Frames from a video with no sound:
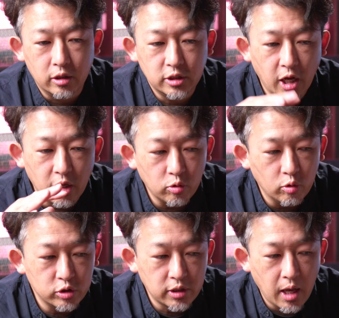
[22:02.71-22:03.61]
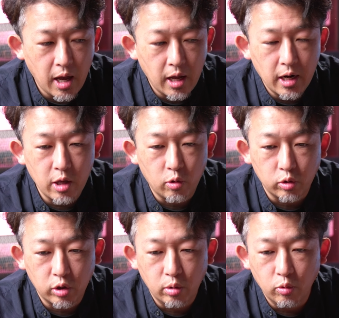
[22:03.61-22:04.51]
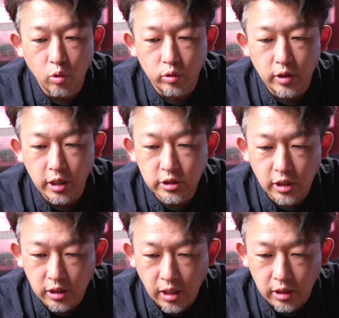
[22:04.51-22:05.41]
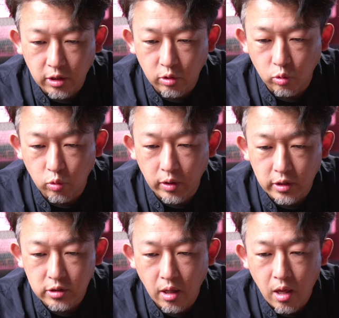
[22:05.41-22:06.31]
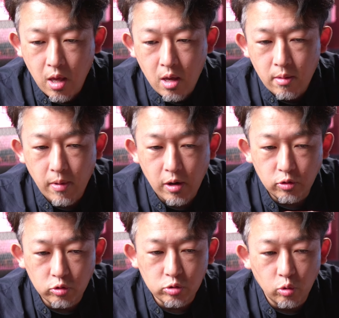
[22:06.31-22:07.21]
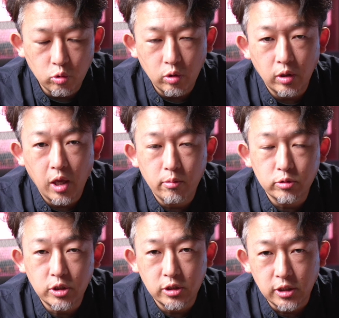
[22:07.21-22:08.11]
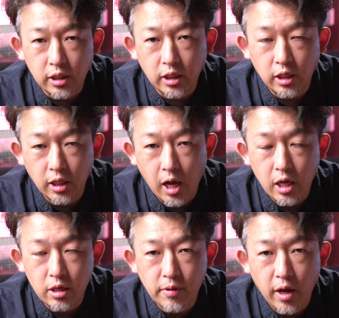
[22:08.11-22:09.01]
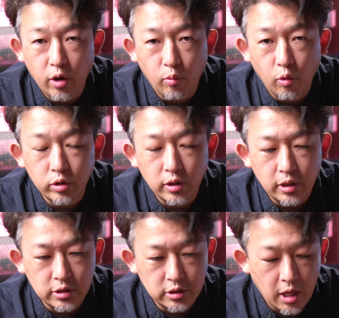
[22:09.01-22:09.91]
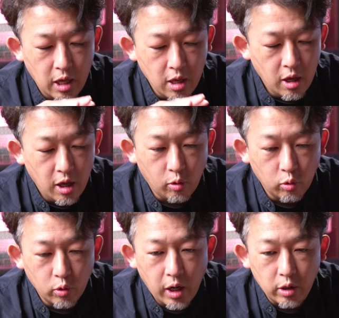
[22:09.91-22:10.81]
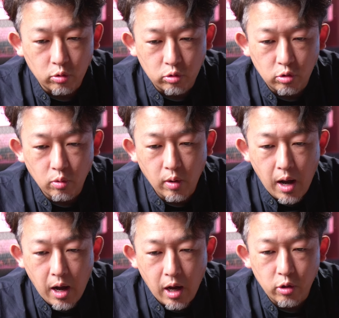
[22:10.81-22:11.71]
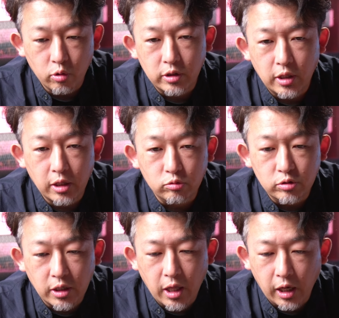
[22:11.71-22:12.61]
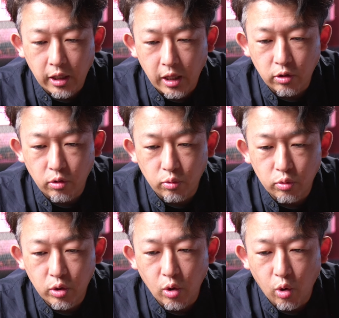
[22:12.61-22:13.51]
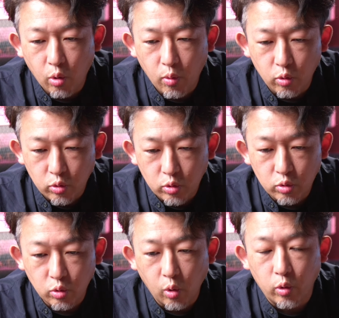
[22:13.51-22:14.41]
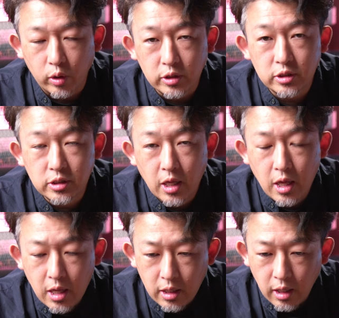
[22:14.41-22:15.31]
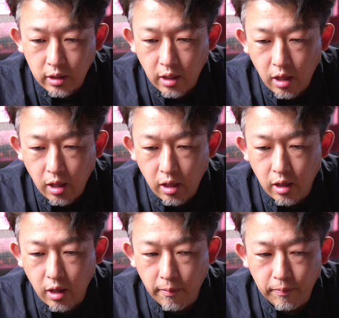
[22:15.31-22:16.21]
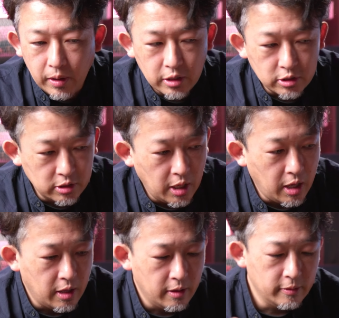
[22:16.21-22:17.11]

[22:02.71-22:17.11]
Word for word: ちゃんとしたライトっていうものを出してきたっていうことはですね、まあ一つ本当にゲームチェンジャー的な意味合いを持ってですね、このライトっていうのが世に出てるんじゃないかなっていうふうに思うところです。なんで、やっぱりですね